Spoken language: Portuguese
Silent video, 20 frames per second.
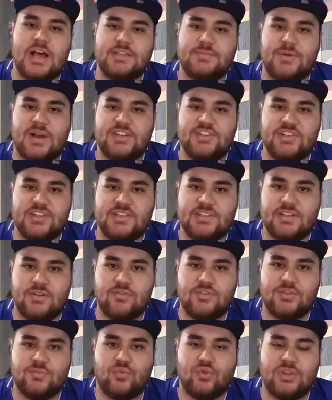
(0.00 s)
As partidas
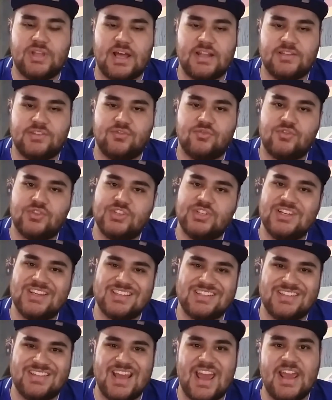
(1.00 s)
serão disputadas nos
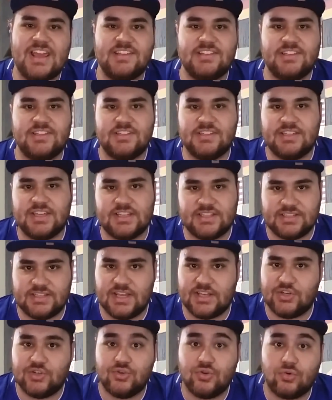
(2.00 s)
dias 10 e
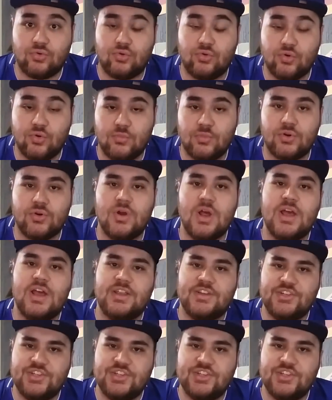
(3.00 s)
17 de outubro,